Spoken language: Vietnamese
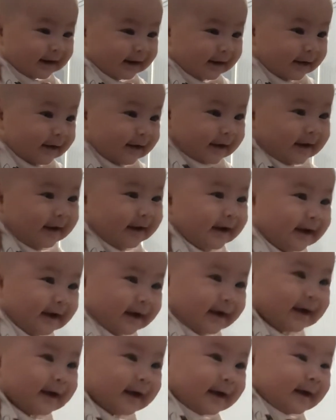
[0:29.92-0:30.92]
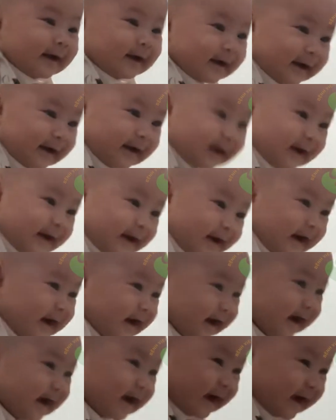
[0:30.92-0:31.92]
Bày trò cho bé cười ngặt nghẽo
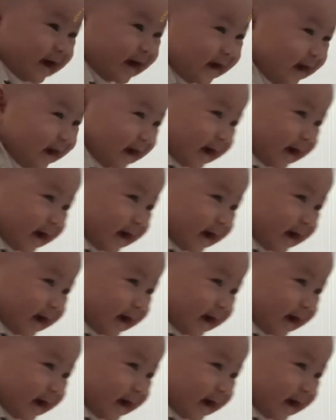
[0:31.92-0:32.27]
trong thời gian